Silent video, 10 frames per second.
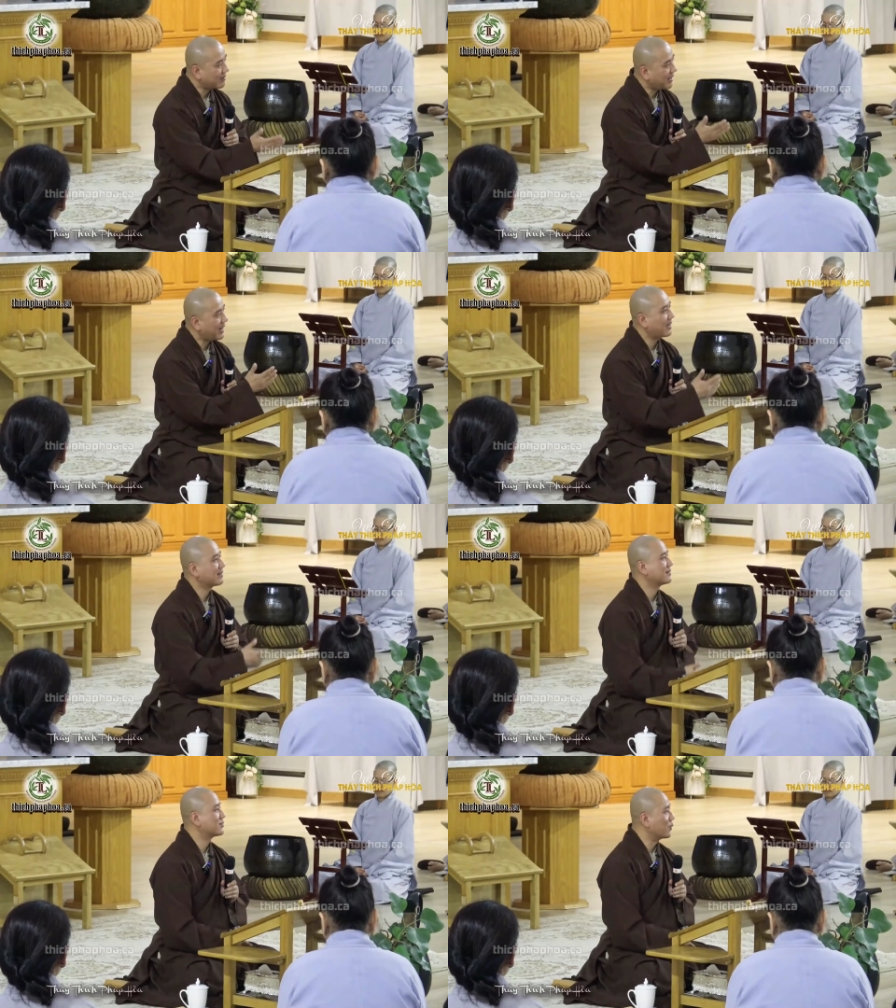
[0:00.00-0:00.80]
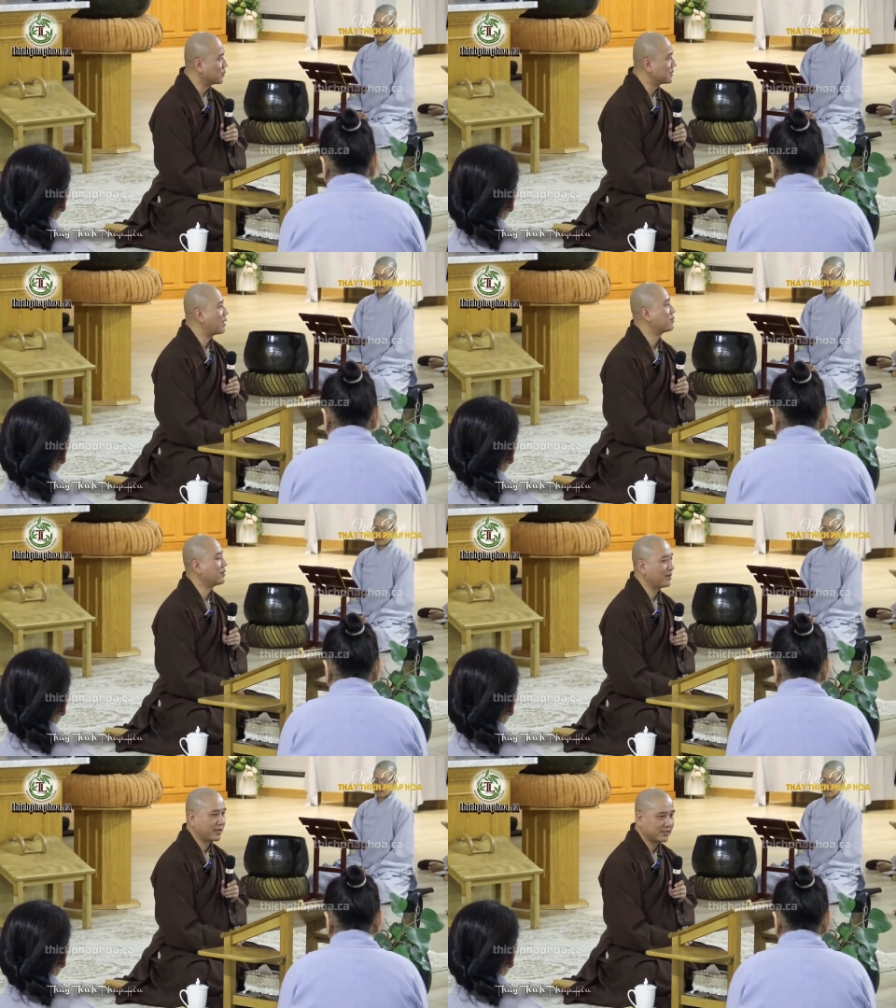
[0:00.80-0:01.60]
ra tụng đọc
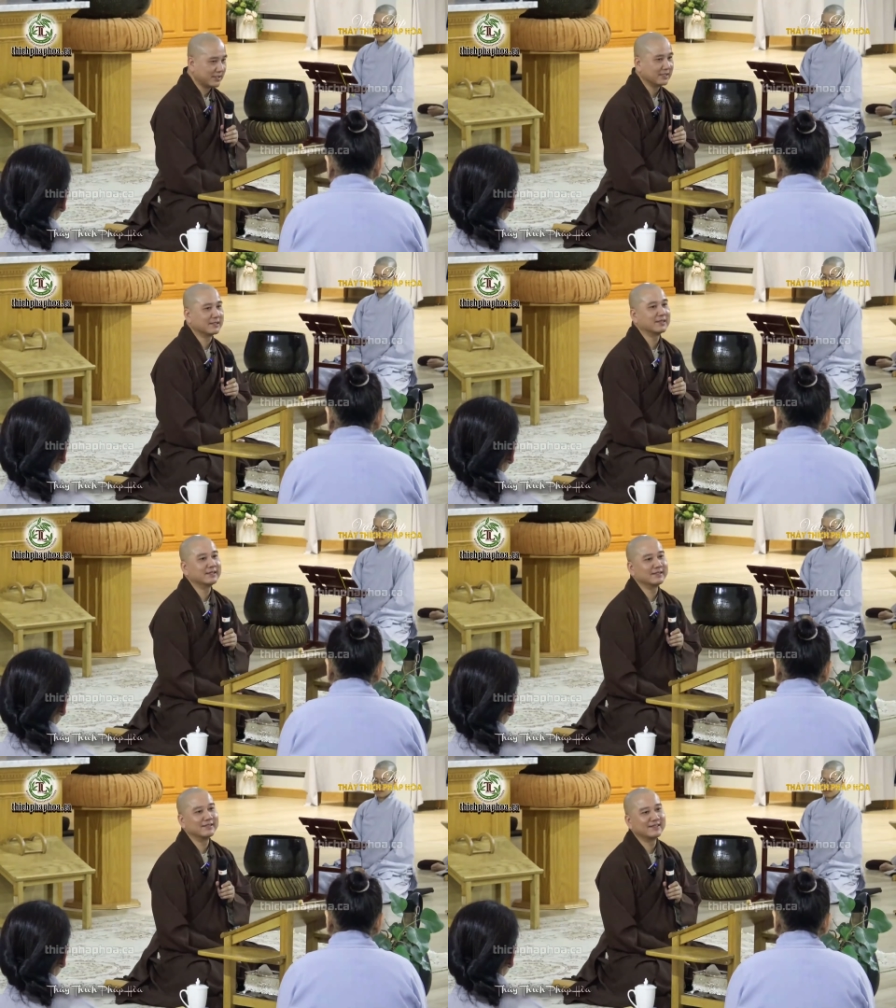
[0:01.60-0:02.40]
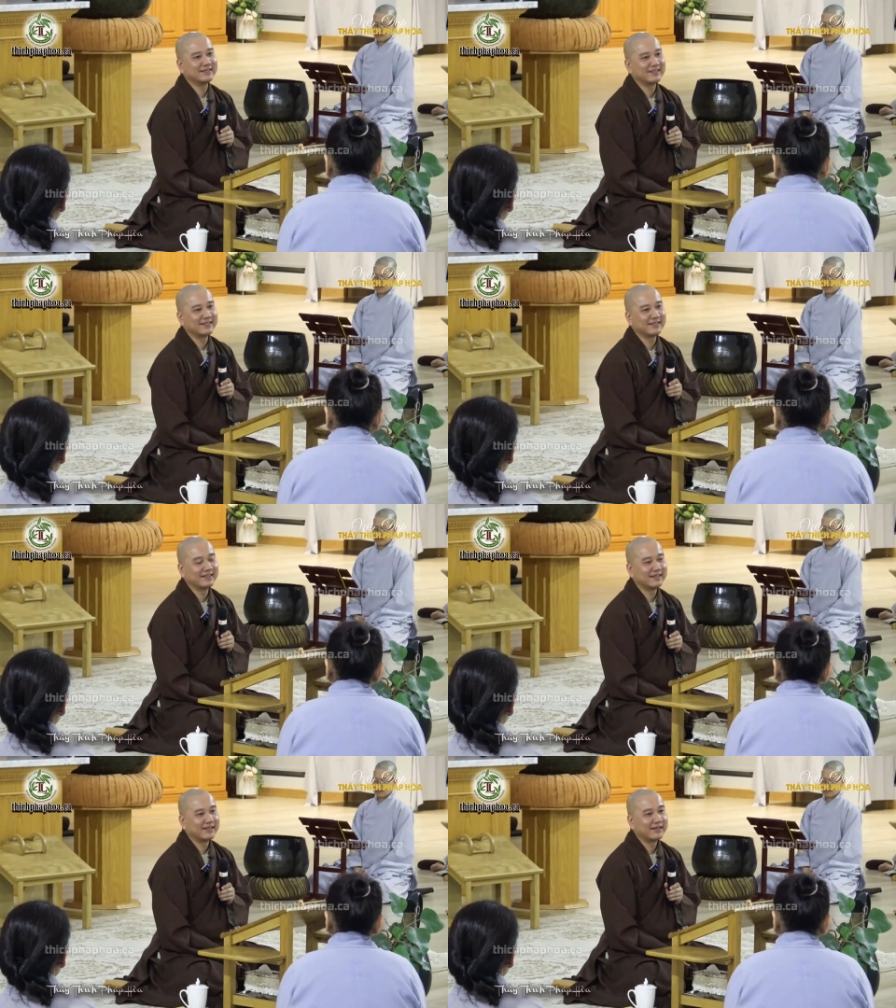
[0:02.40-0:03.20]
là, là trì kinh.
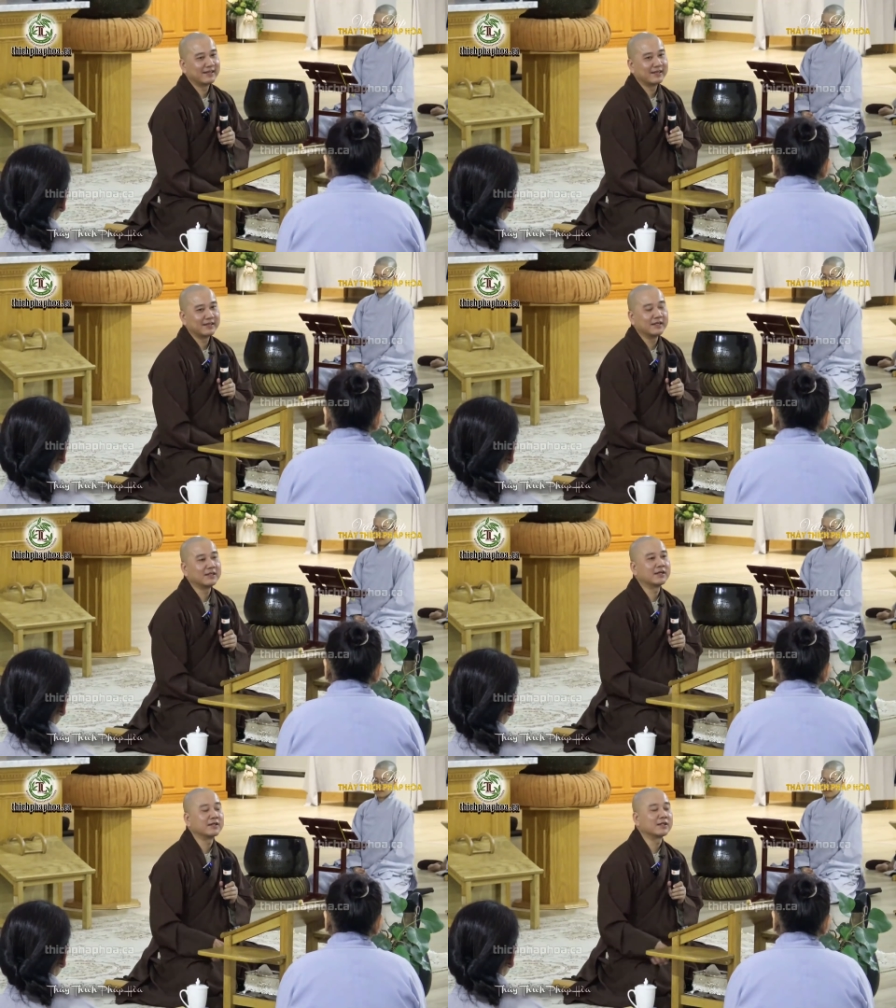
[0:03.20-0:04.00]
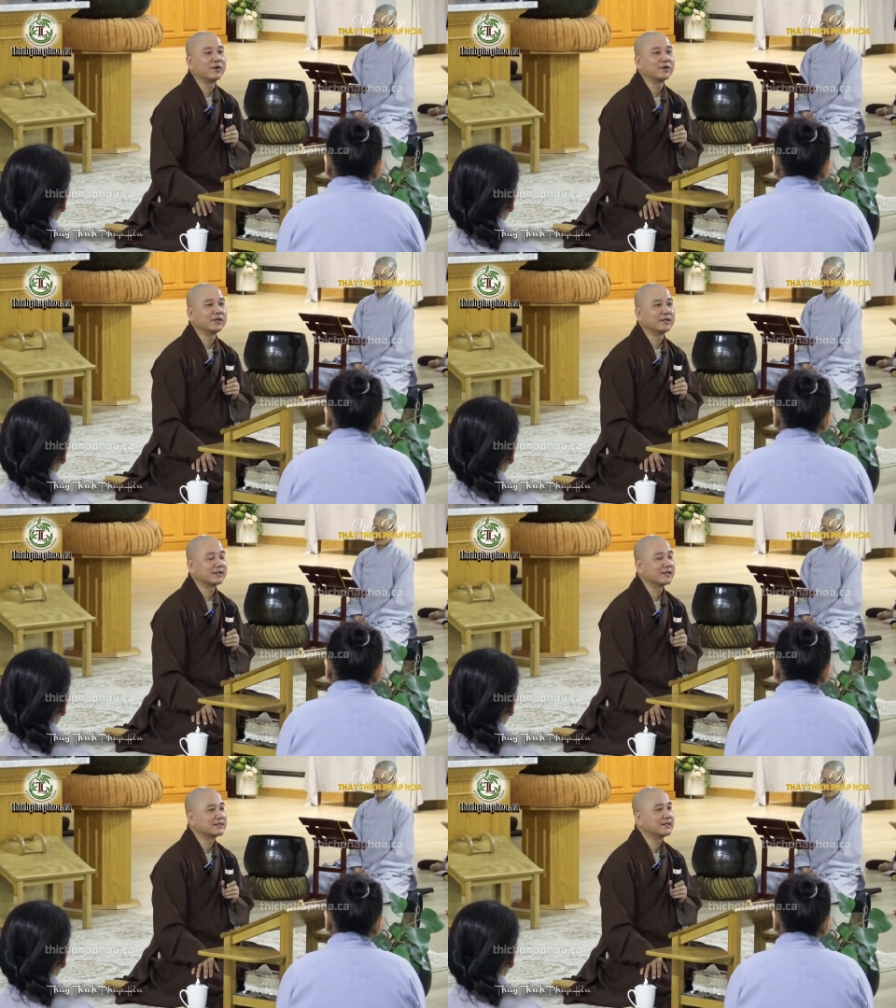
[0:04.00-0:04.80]
Nên là thôi
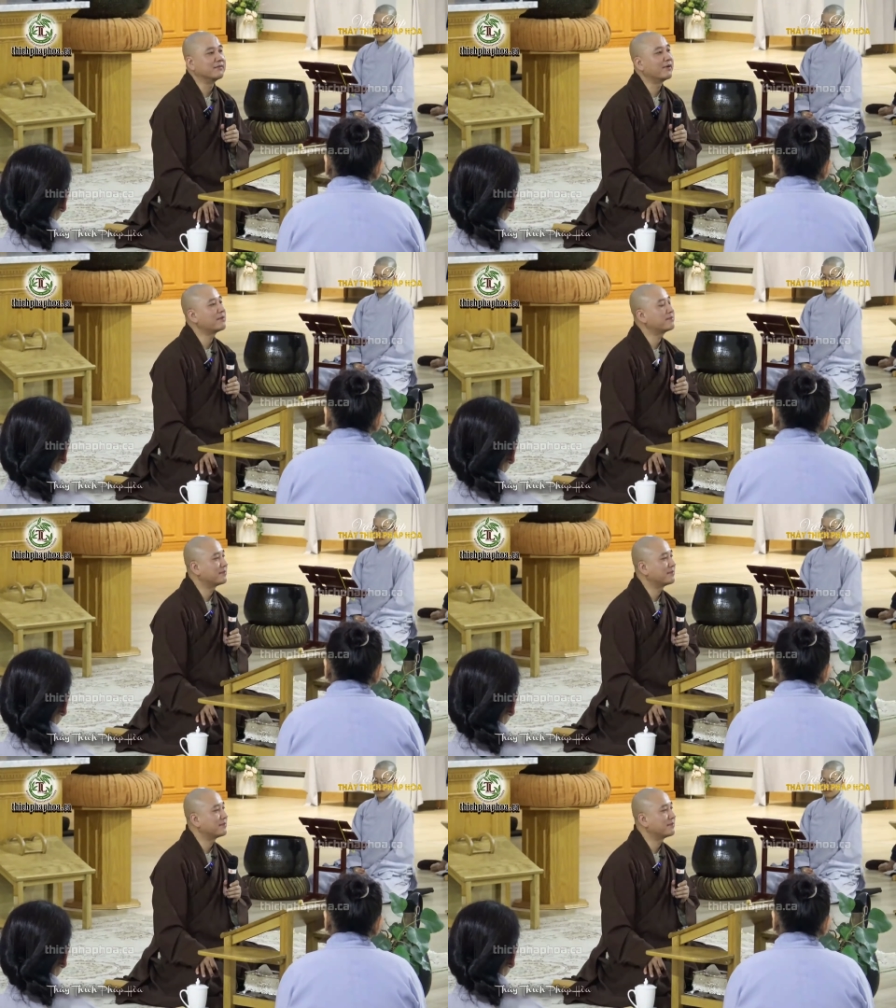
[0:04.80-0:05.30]
xin phép,